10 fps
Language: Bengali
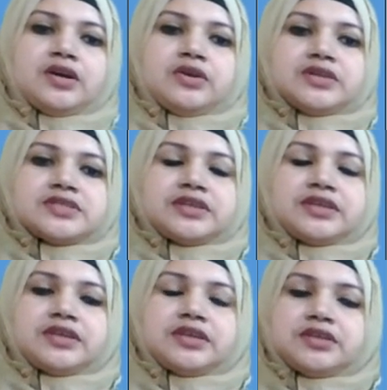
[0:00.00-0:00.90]
রয়েছে
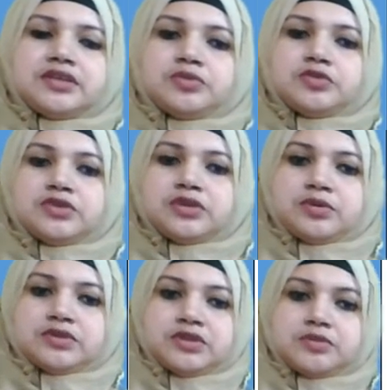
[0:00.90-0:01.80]
কি কৃত্রিম
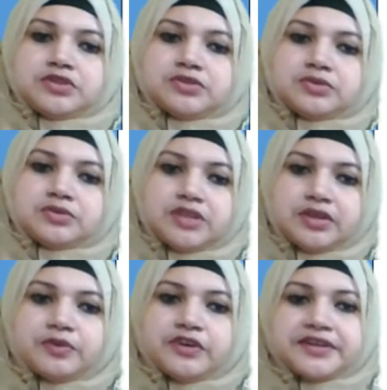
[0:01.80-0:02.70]
বুদ্ধিমত্তা আমরা
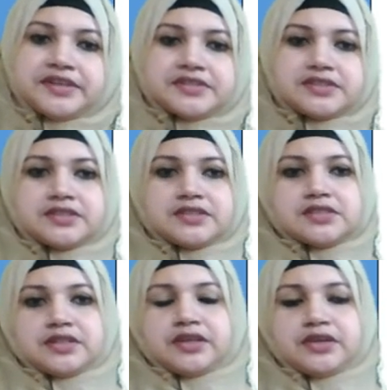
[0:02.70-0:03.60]
শুরুতেই বলে নিয়েছি
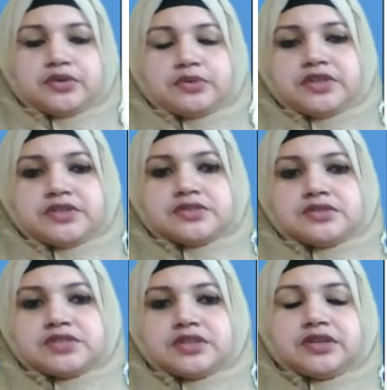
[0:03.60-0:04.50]
যে রোবোটিক্স
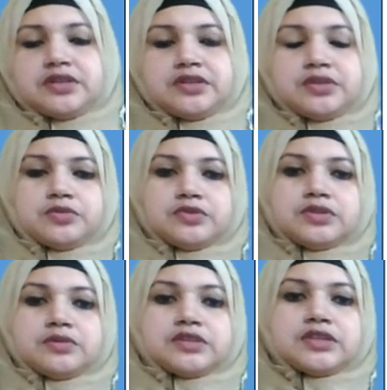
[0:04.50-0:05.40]
হচ্ছে কৃত্রিম
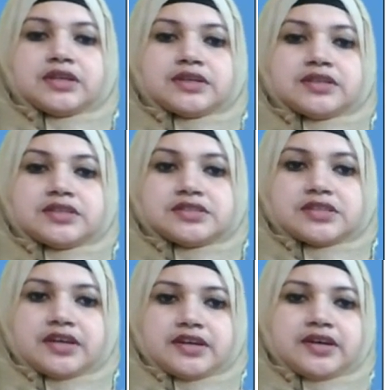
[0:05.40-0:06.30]
বুদ্ধিমত্তার একটা
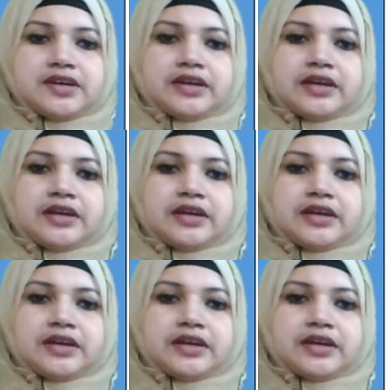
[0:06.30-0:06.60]
শাখা